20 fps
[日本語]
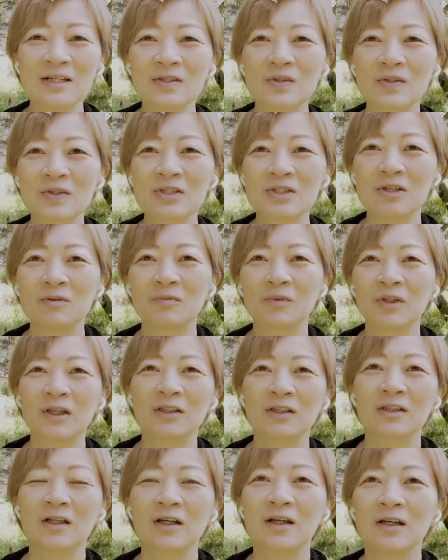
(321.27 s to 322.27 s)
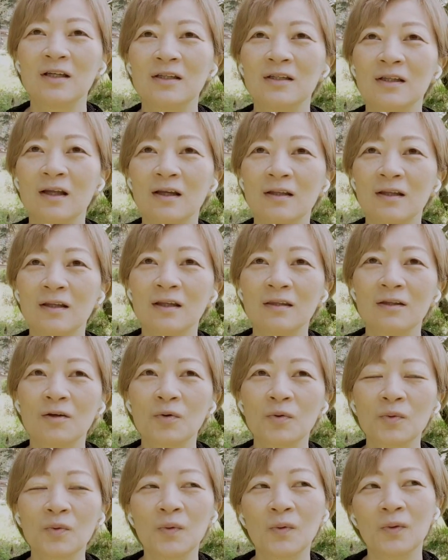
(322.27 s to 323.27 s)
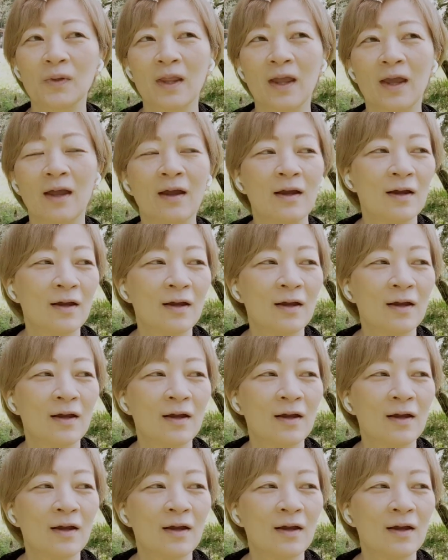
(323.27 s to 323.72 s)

少しでもできたらいいななんてことをね